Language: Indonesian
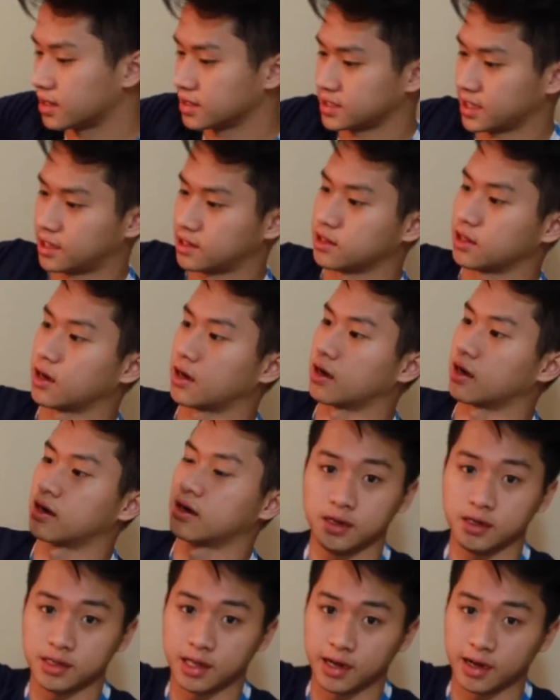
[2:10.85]
ada
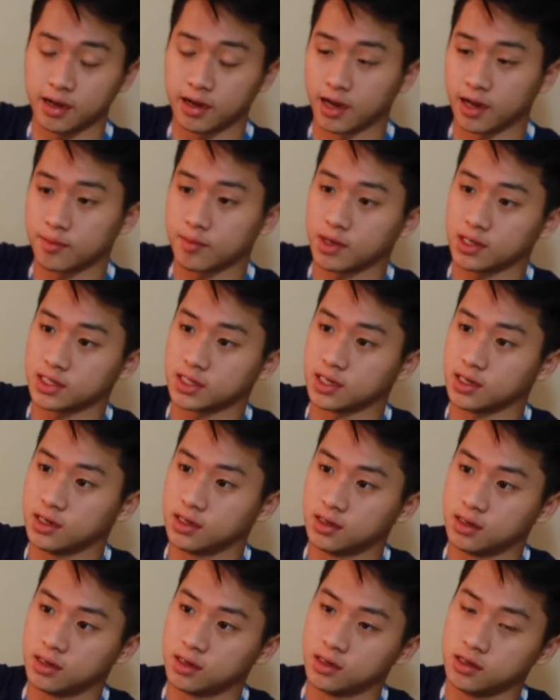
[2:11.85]
center. Ini dari grandma sih.
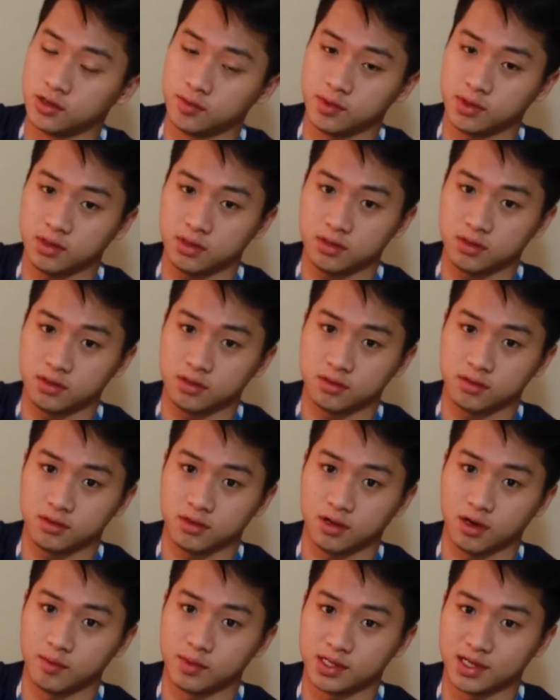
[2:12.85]
Cuman
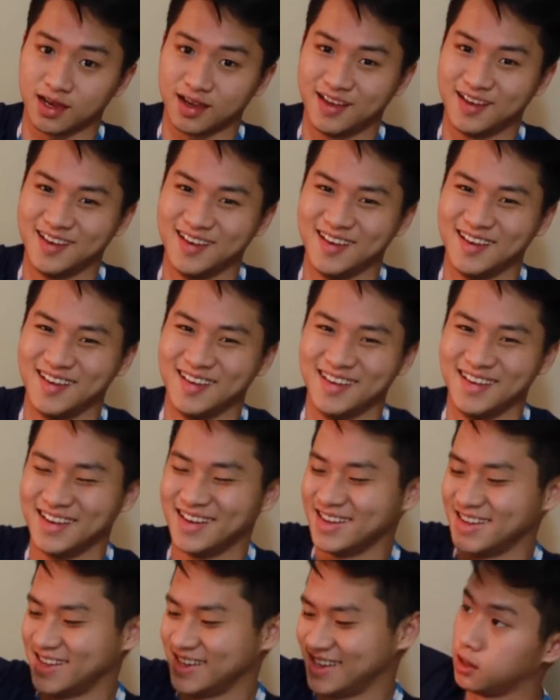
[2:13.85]
nggak bisa.
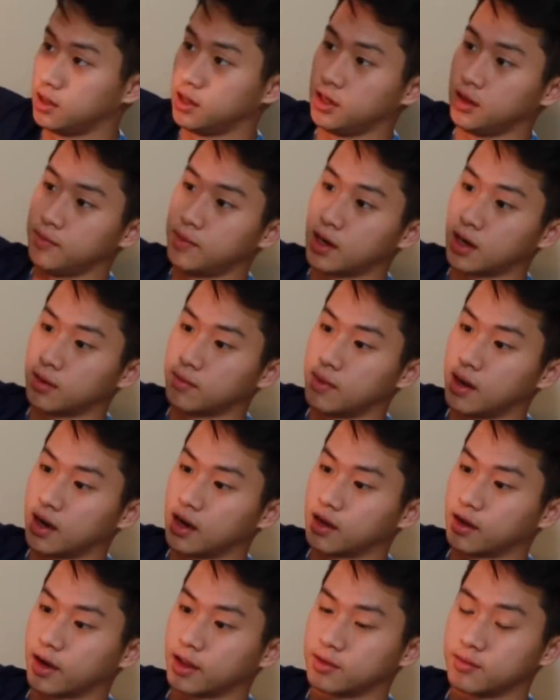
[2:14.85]
Ini
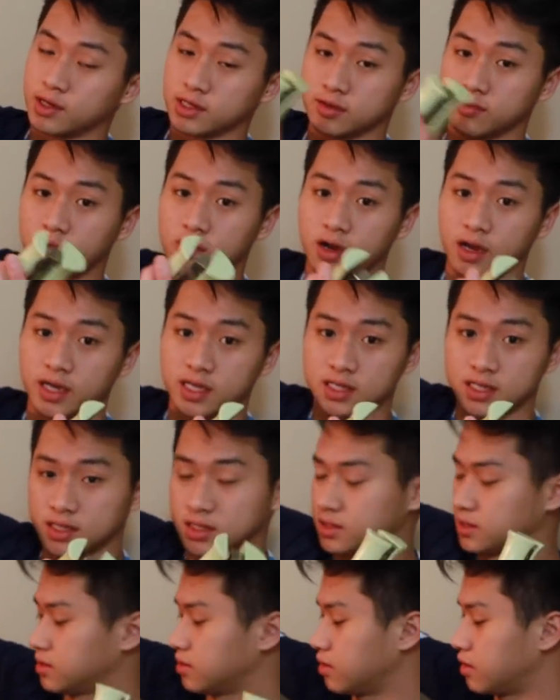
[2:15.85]
barang-barang grandma semua
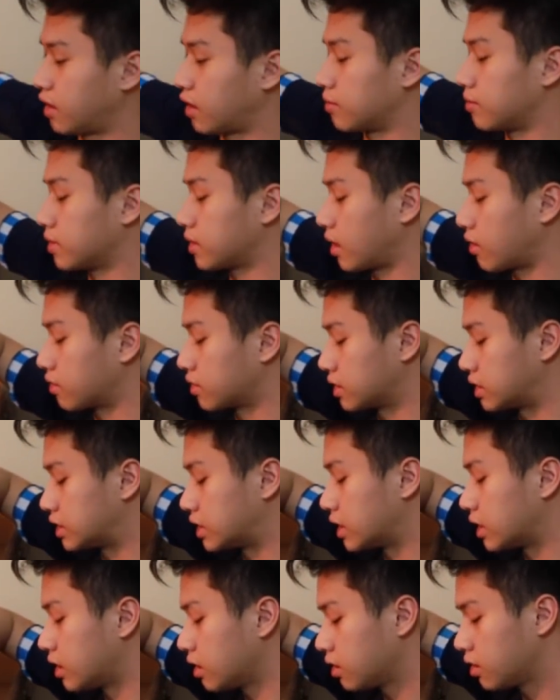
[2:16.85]
guys. Grandma taruh di
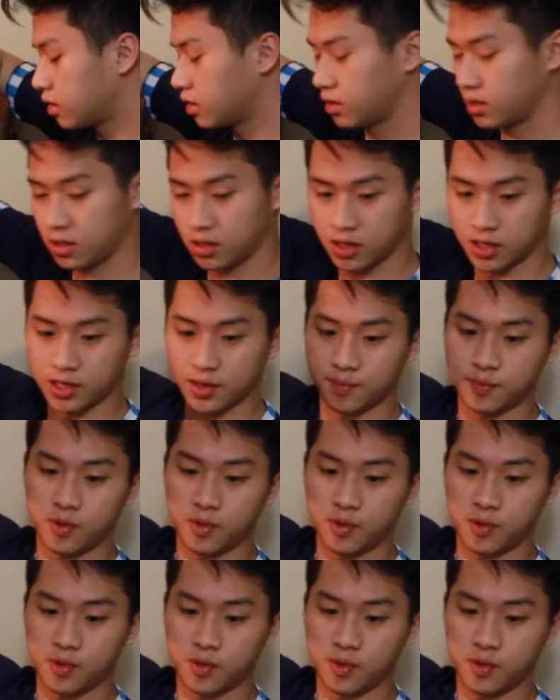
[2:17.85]
sini. Ada